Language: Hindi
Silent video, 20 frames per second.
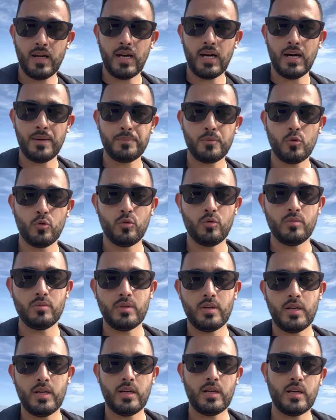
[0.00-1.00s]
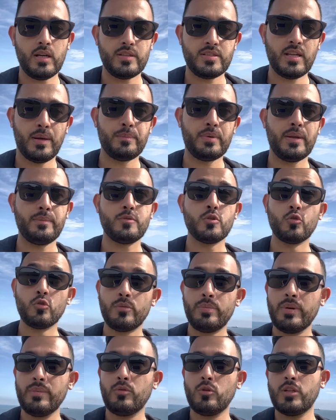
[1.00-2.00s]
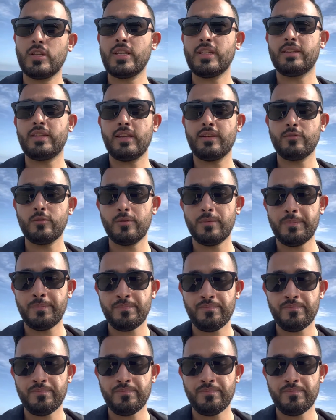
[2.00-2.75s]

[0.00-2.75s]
आपको समटाइम झूठ भी बोल देते हैं वो